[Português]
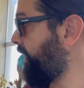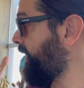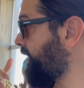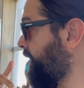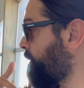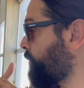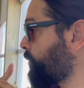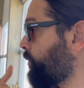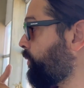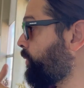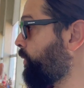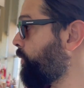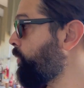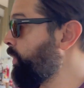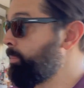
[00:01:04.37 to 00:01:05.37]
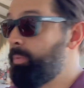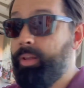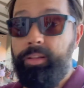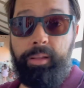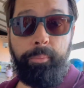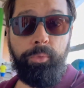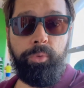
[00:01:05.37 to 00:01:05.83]
é o,
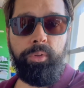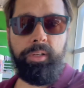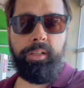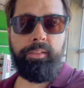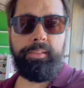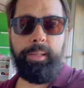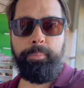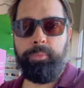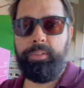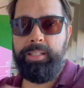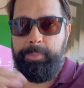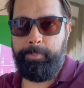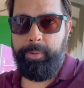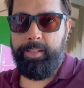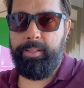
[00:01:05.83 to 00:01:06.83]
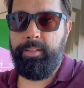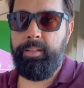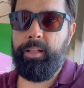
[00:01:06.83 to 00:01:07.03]
ambiente é muito grande, tem muitas peças de